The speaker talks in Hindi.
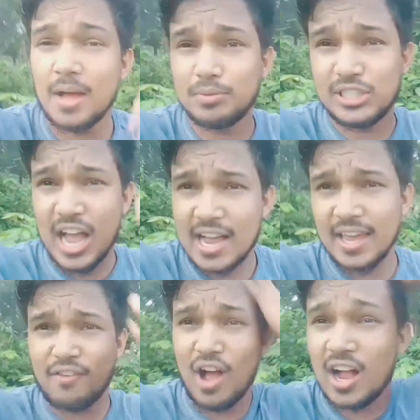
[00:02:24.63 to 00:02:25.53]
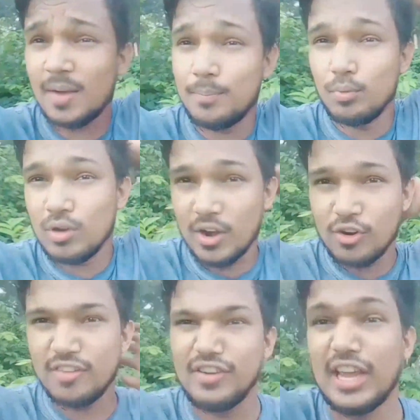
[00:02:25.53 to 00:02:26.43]
आप जाके वहाँ का पूरा
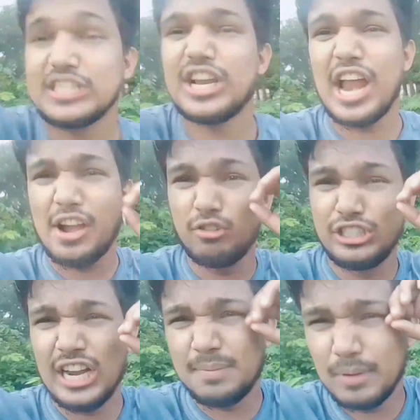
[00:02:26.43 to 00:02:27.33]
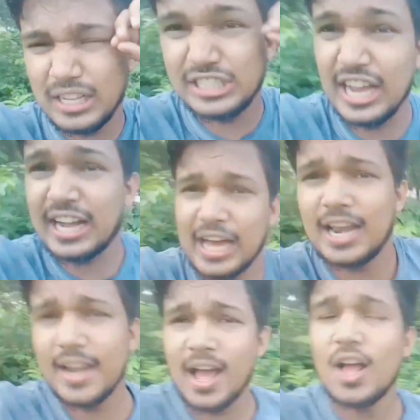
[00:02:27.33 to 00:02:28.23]
नोटिफिकेशन ए टू जेड पूरा चेक
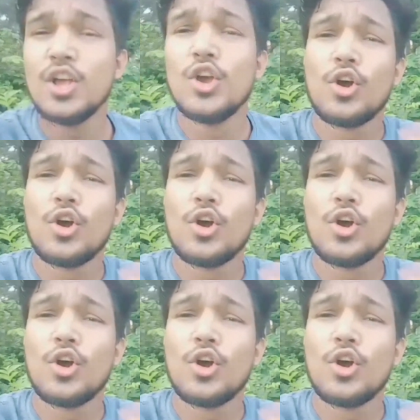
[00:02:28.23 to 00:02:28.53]
कर लेना